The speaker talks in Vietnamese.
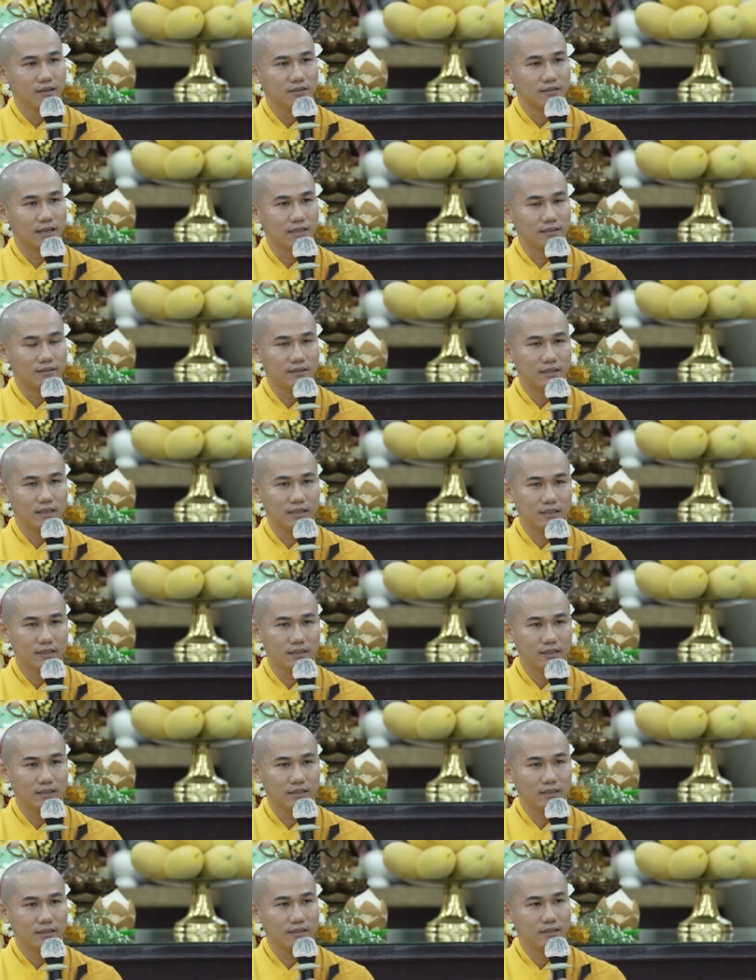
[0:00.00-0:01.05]
đảnh
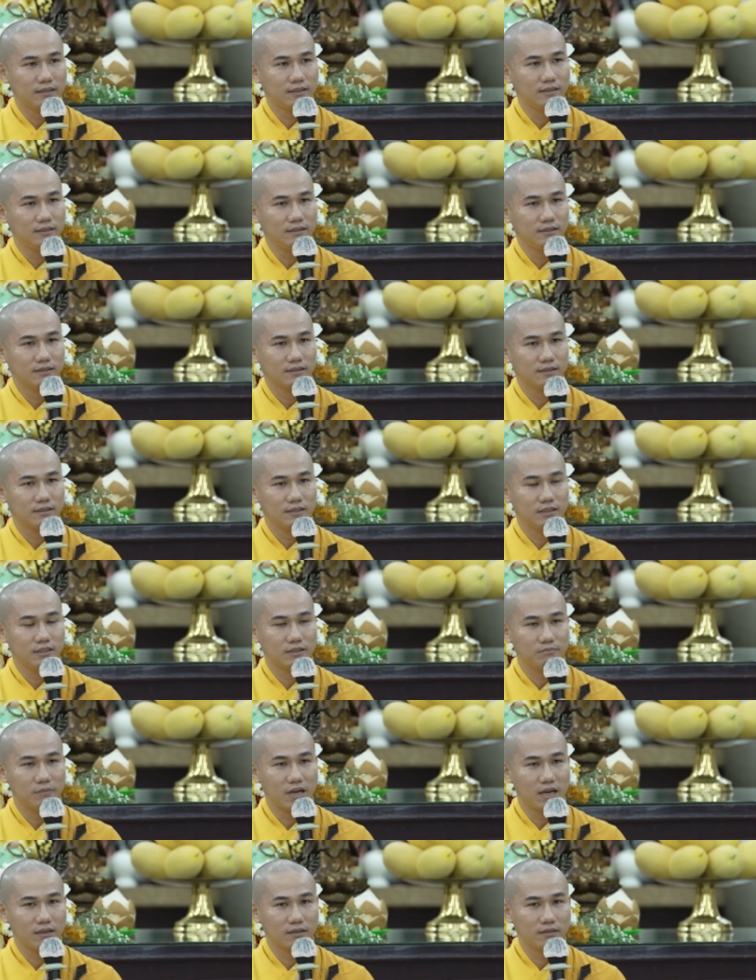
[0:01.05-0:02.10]
lễ
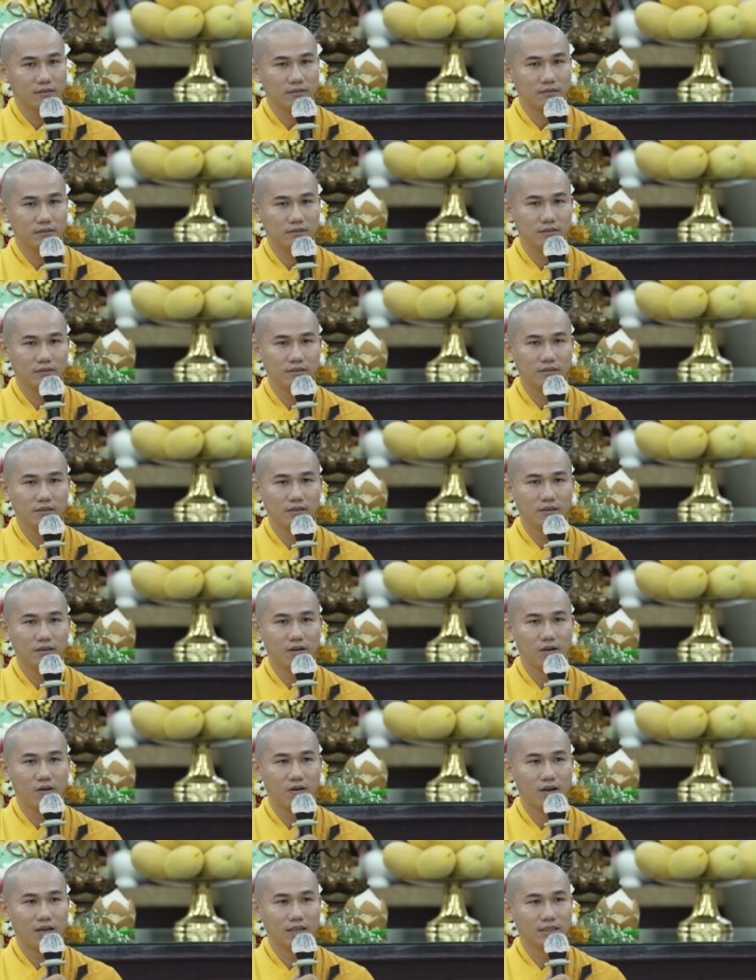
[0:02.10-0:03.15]
niệm ăn
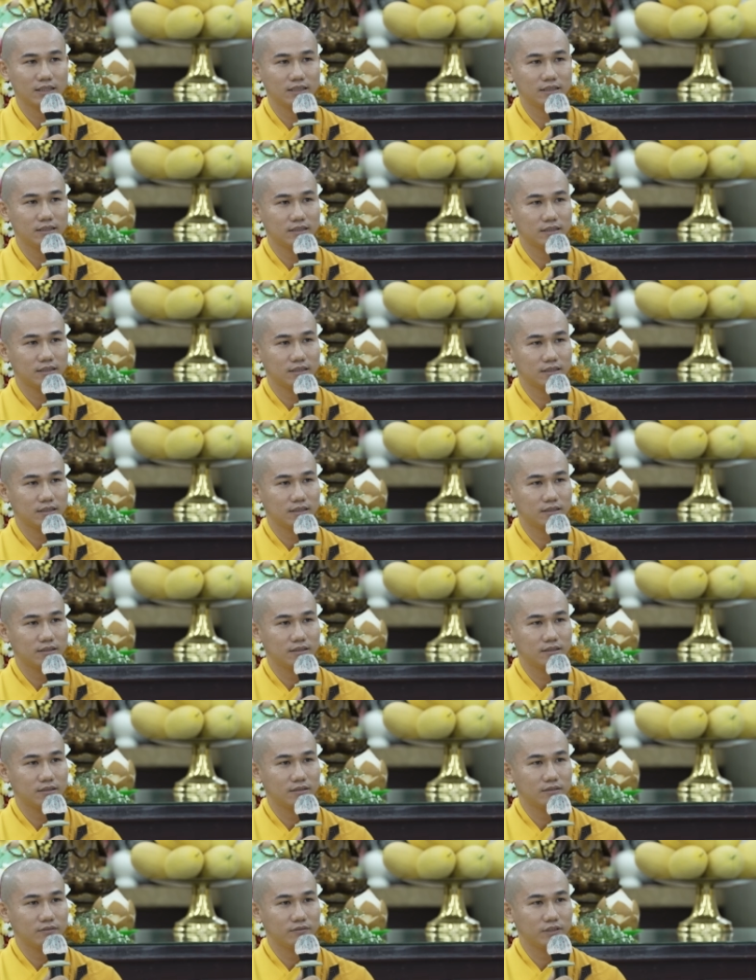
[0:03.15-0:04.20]
Hòa Thượng
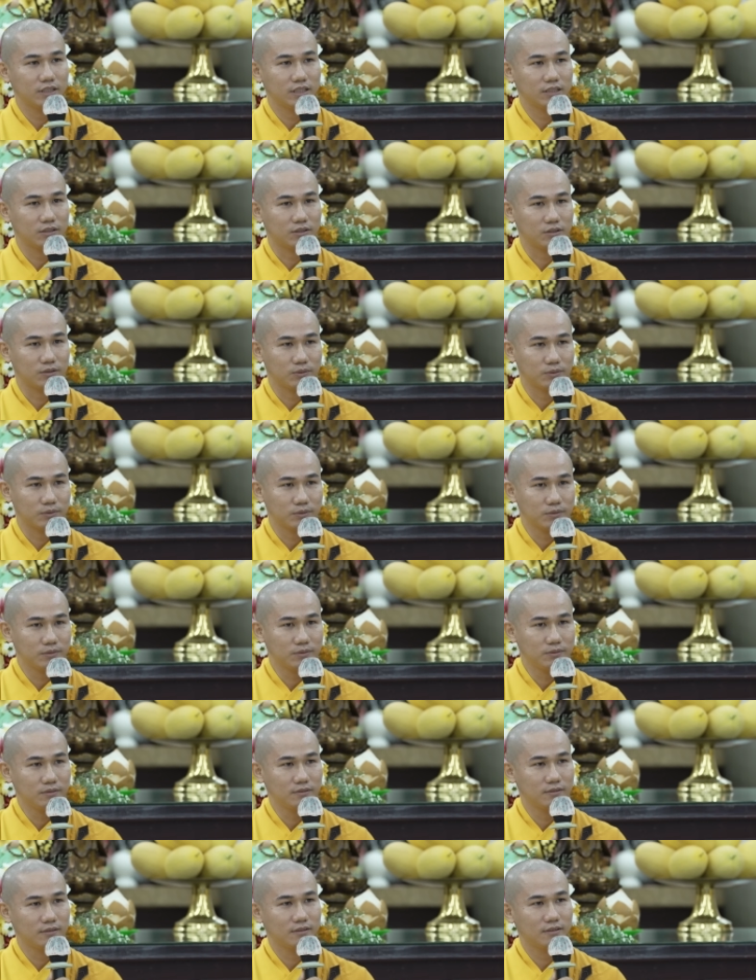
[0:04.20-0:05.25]
Viện
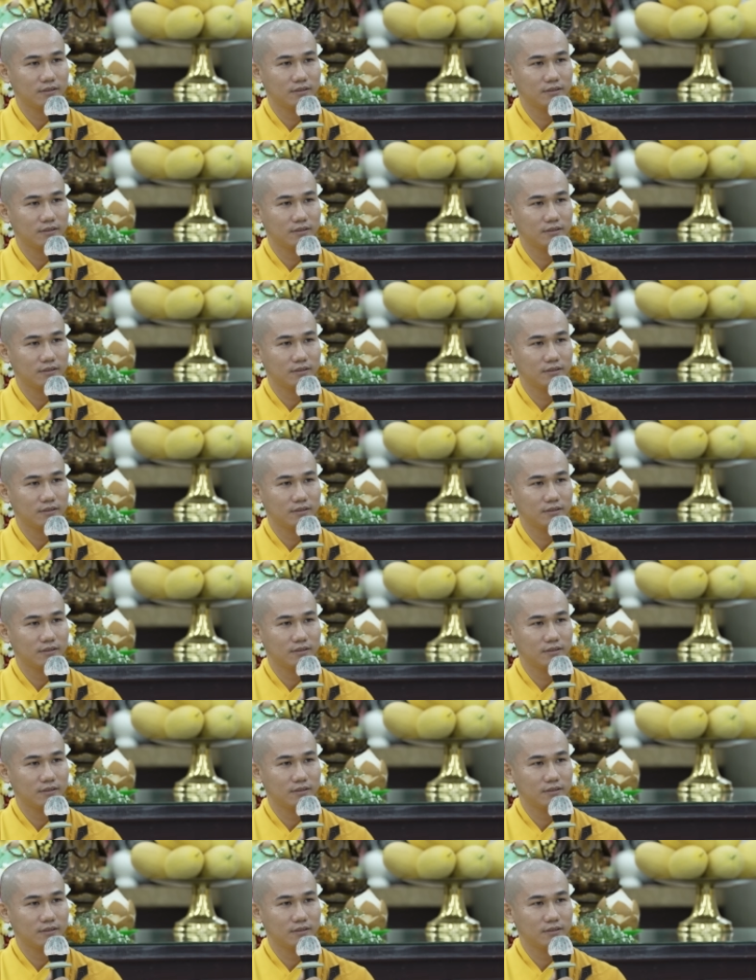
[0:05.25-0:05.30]
Chủ,